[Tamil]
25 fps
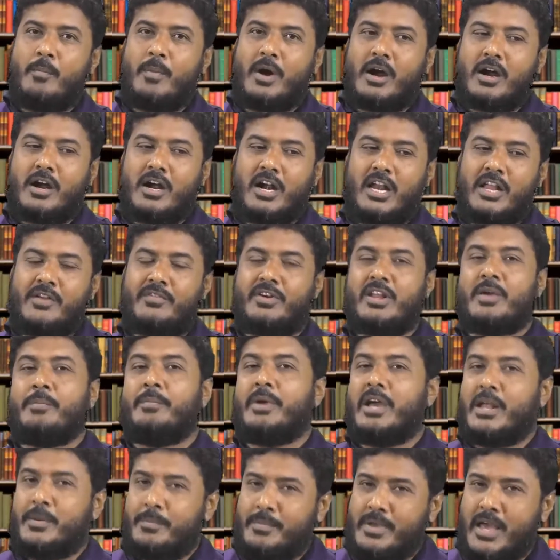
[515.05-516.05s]
மக்களை விட
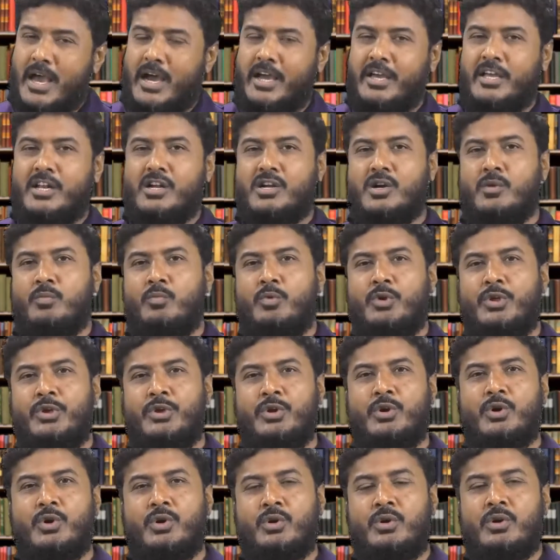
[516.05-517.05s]
மேன்மையாக இருக்க
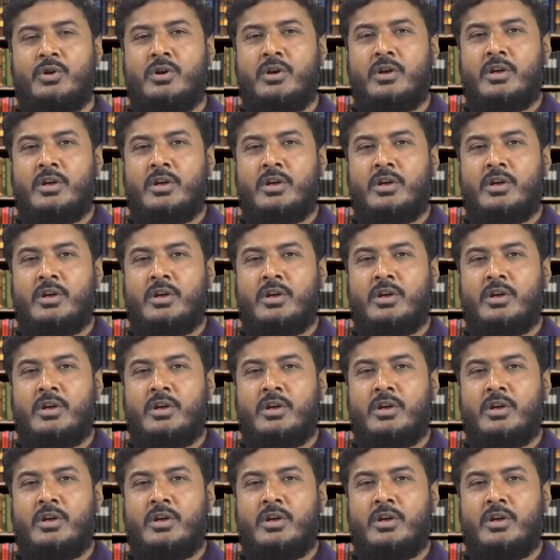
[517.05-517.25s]
முடியும்